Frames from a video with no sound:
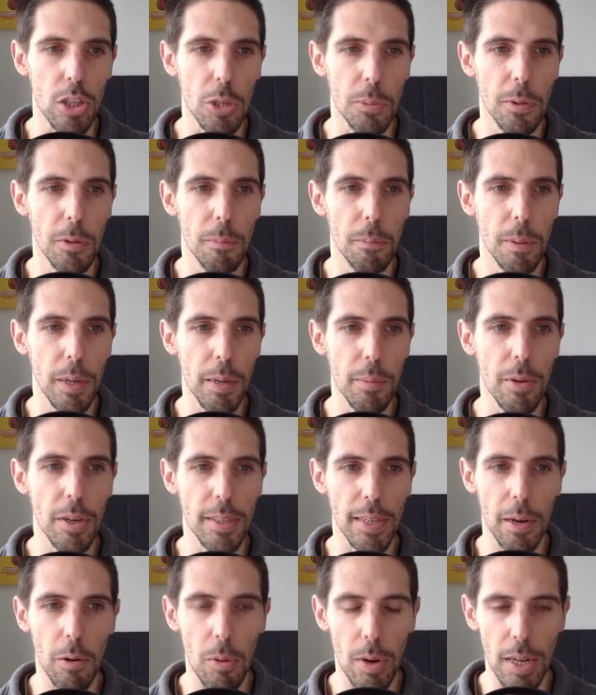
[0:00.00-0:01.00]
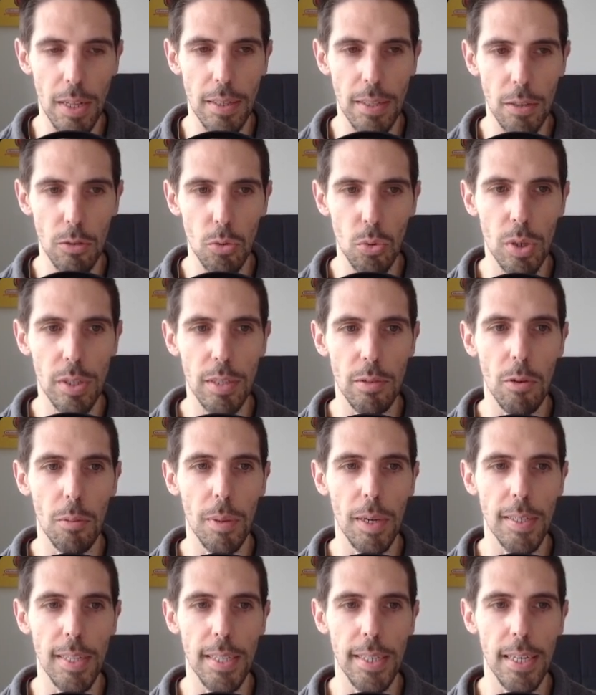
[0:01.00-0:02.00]
Dopo il primo a 3,42 siamo
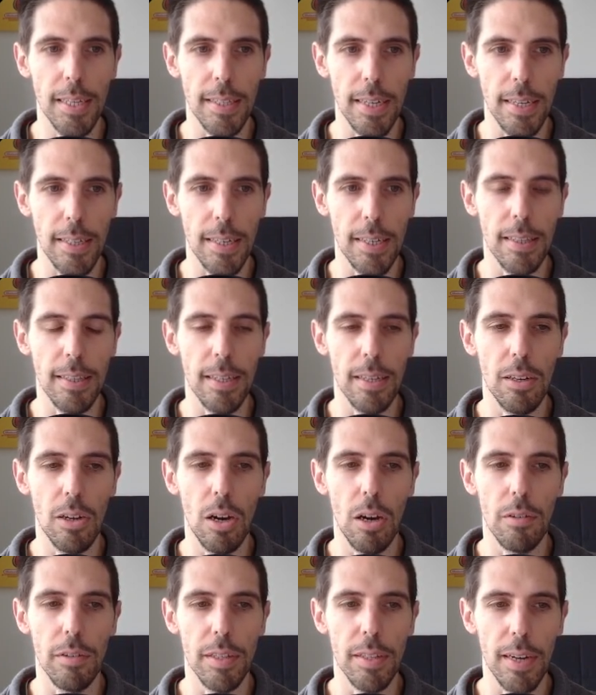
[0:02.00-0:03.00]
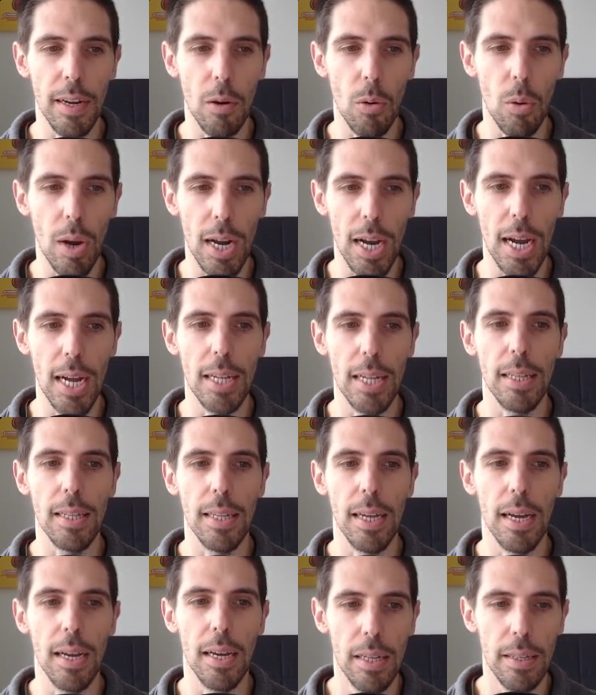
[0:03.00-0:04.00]
passati a 3,39,
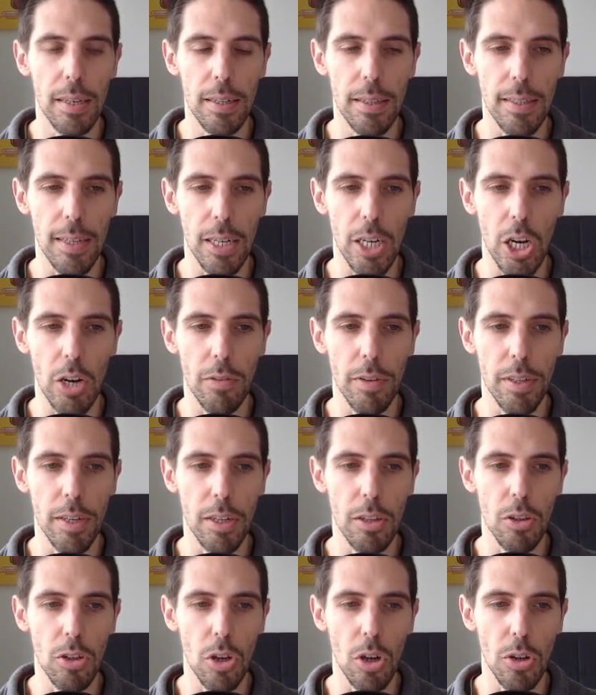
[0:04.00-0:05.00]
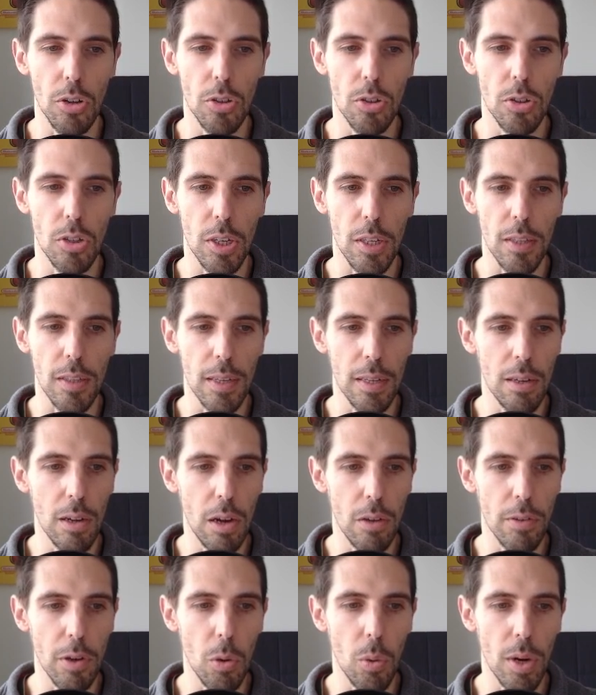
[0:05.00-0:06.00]
3,40, 39, 38,
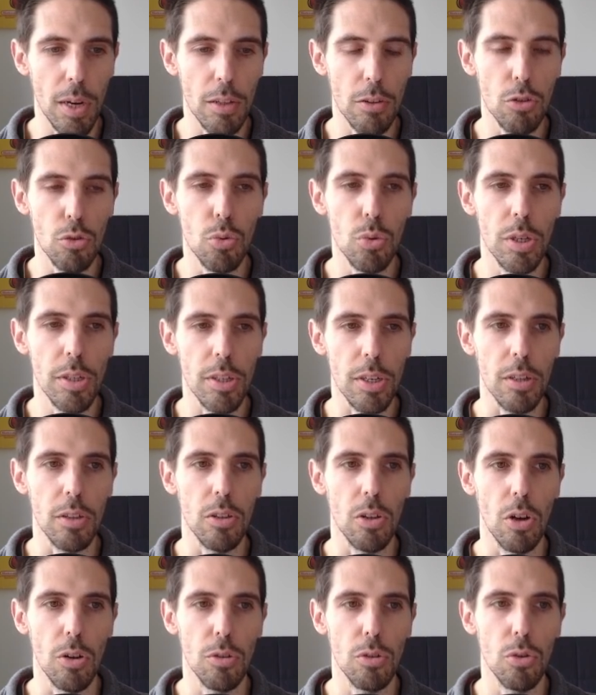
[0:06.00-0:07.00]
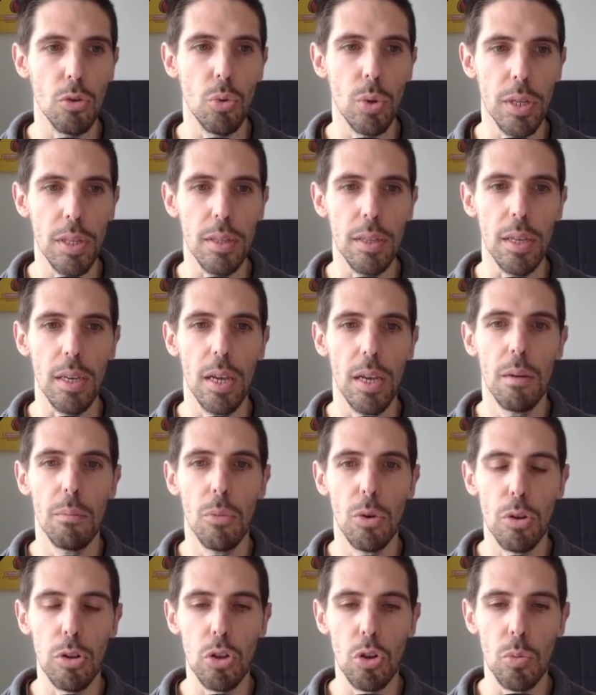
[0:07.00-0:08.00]
39, 41 e 38. Quindi
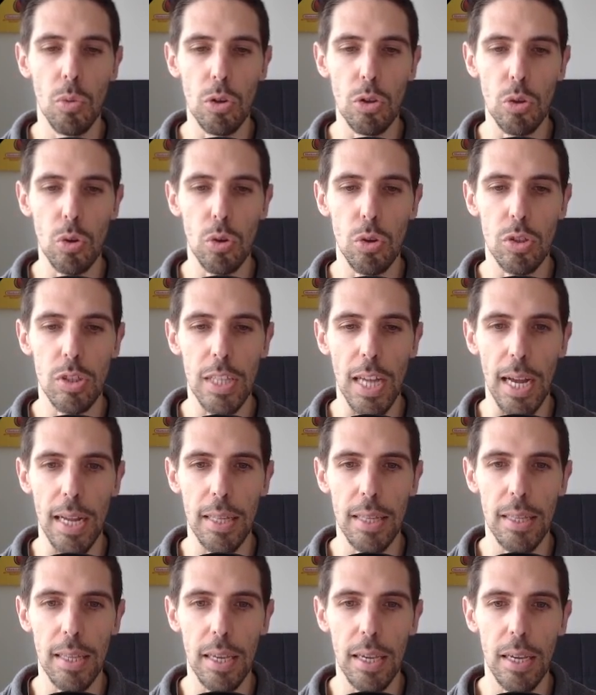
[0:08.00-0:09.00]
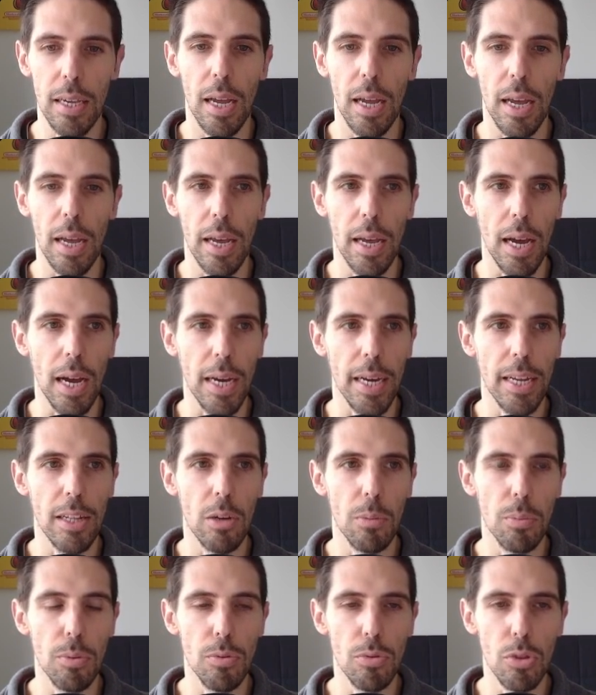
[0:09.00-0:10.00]
molto molto costante eh, anche da
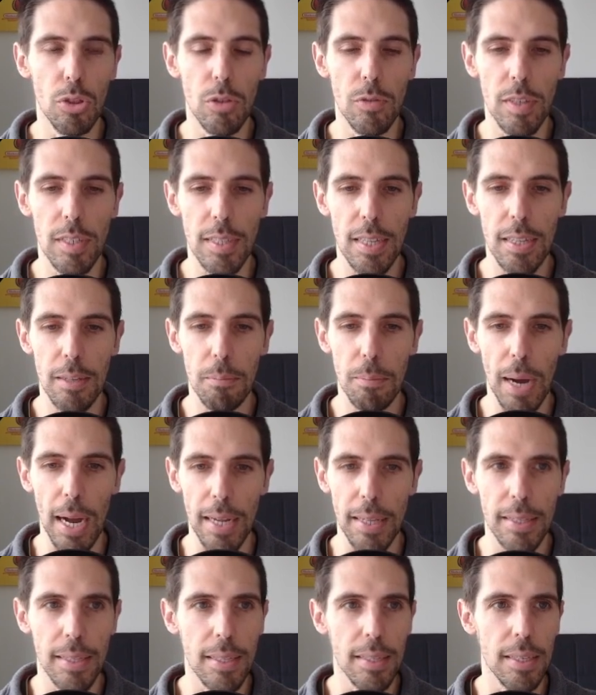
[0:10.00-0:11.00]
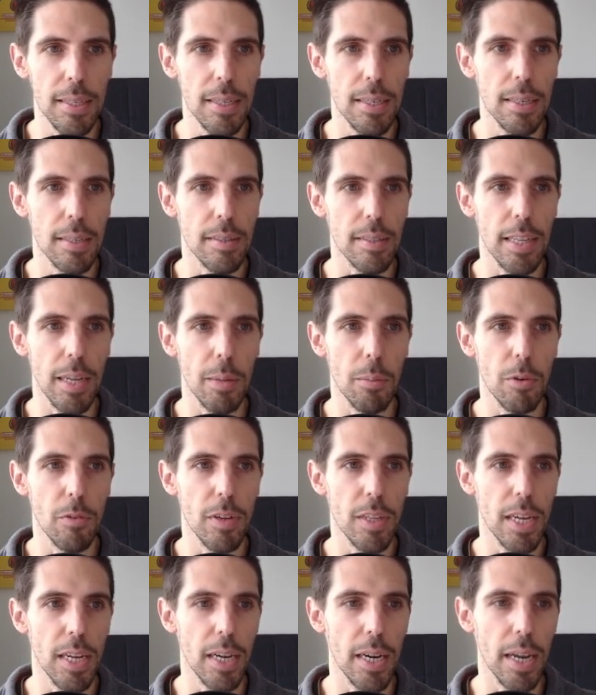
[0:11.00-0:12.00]
un punto di vista di battiti, se andiamo a
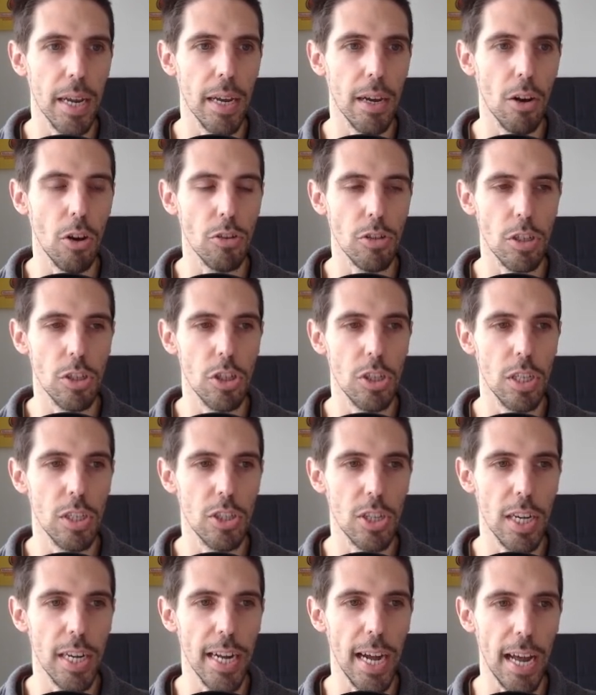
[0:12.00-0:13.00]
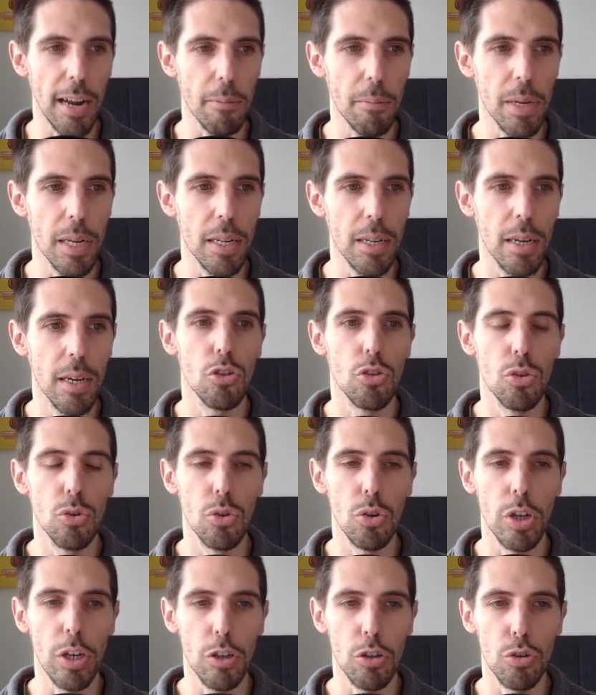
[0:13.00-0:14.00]
vedere cosa ci dice il Garmin,
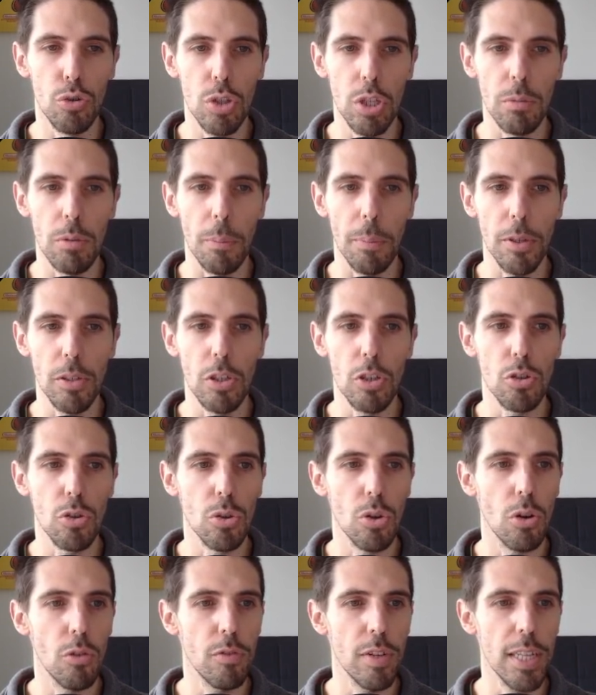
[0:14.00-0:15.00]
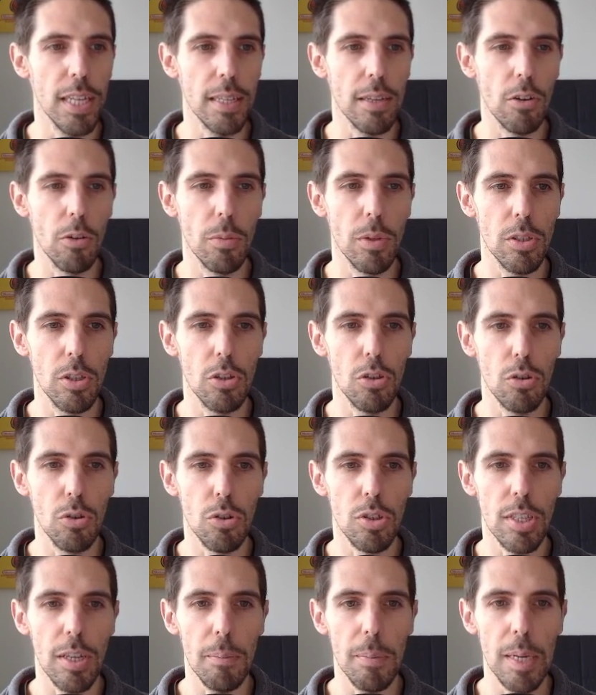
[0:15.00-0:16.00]
sono cresciuti ma poi si sono, vedete come si sono
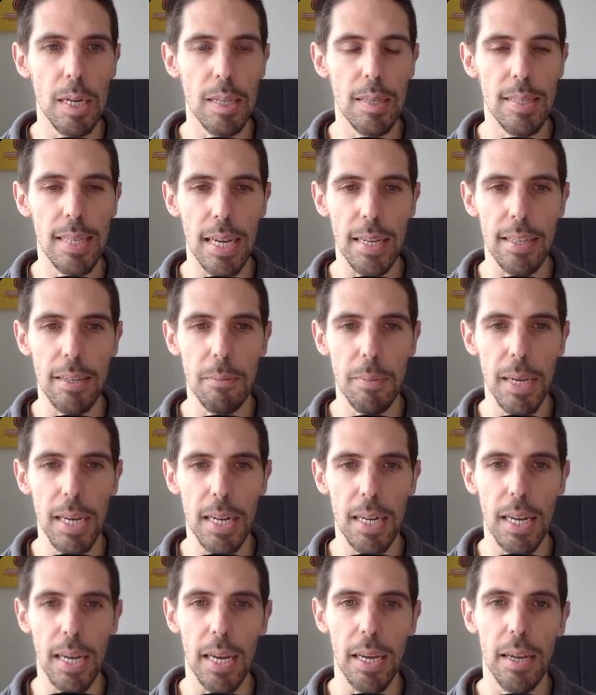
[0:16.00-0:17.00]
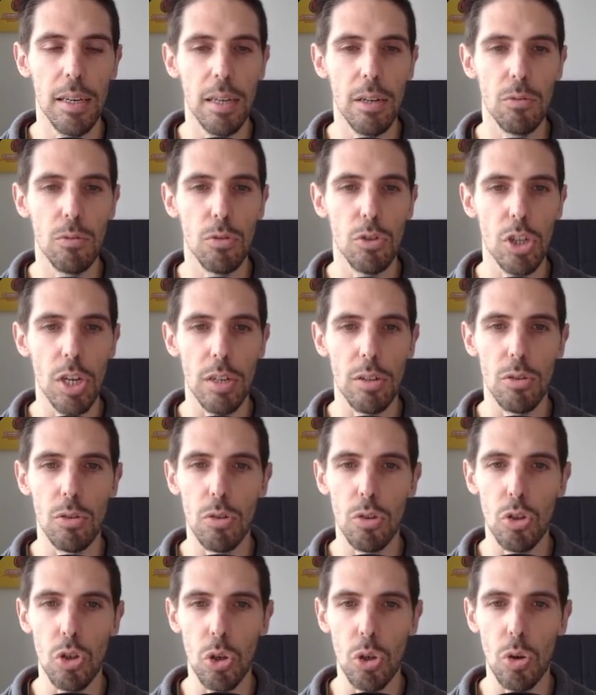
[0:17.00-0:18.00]
stabilizzati bene in un certo
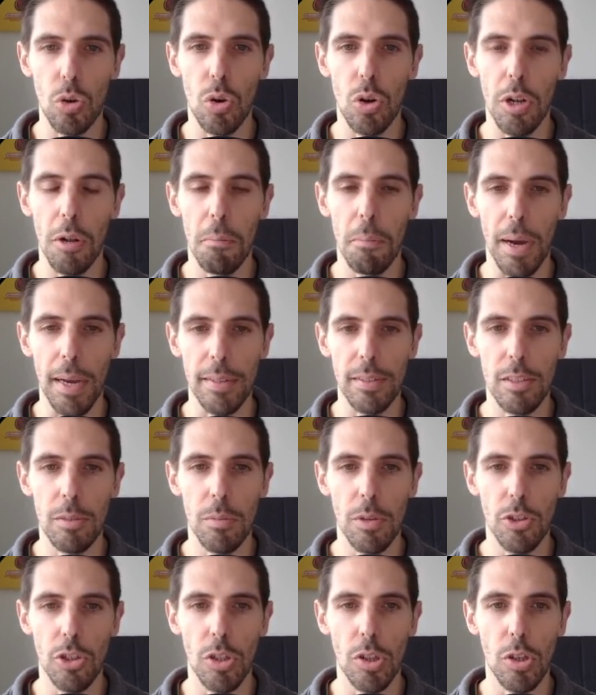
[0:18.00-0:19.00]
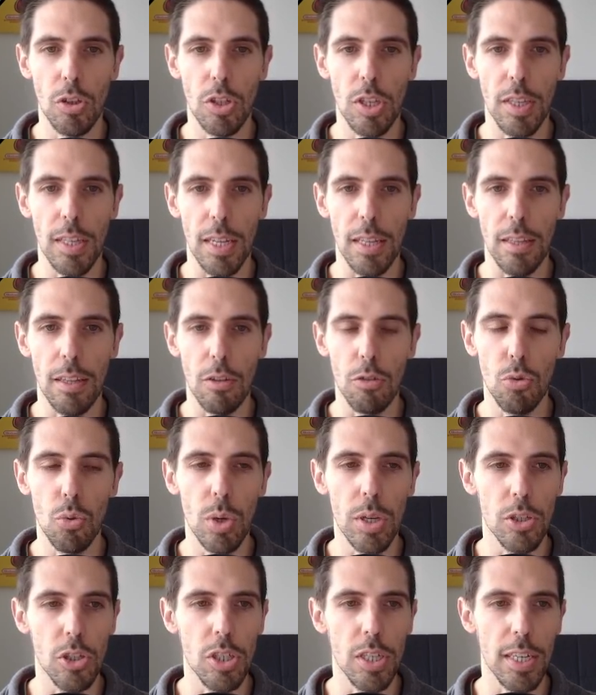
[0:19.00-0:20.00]
intorno con il massimo a
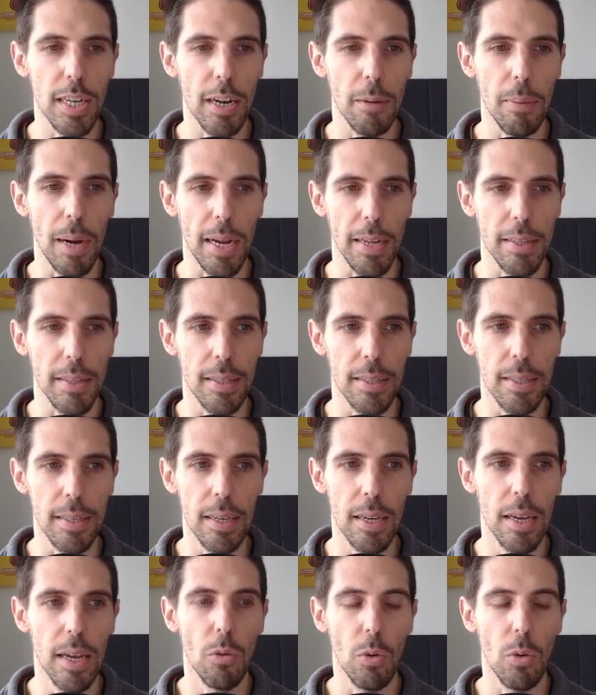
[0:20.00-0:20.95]
172 circa battiti.